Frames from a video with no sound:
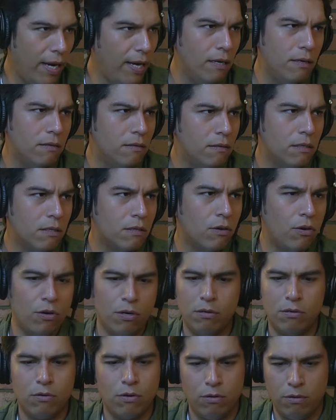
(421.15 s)
fue,
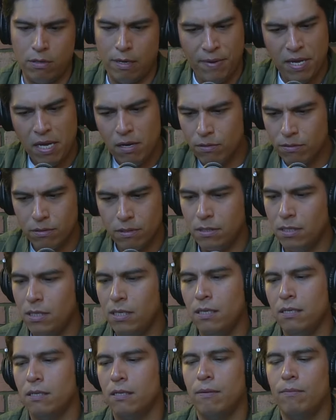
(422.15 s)
con, con amigos,
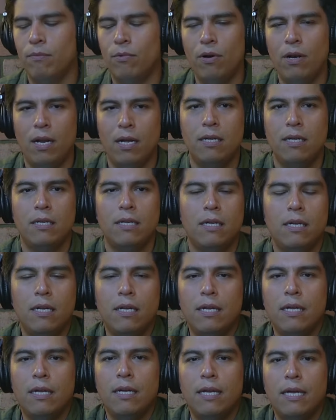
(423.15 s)
así, en bola.
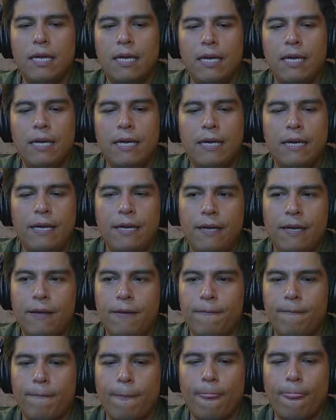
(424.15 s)

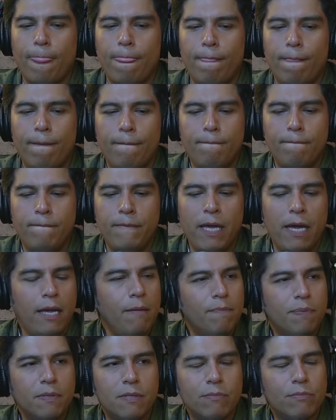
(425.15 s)
Y de
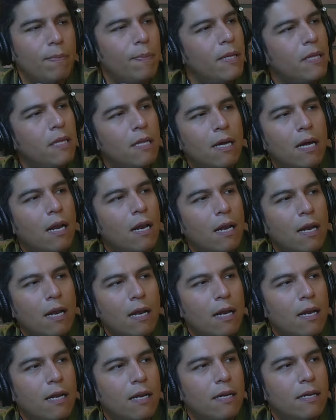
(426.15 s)
ahí empezamos a platicar.
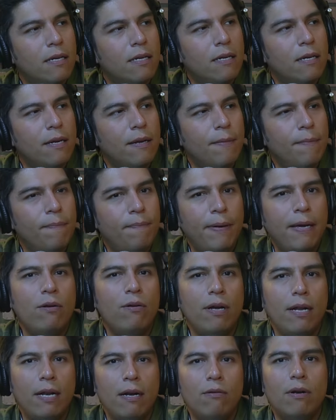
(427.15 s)

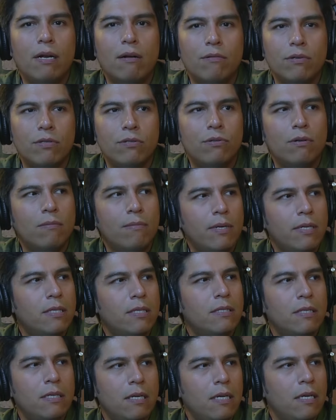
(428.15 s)
Pero era una cuestión
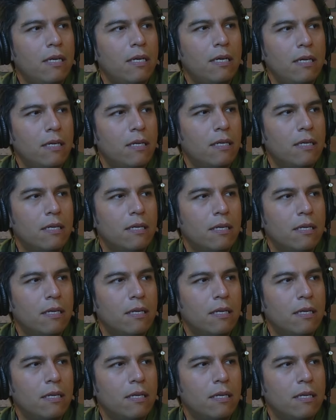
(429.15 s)
más de...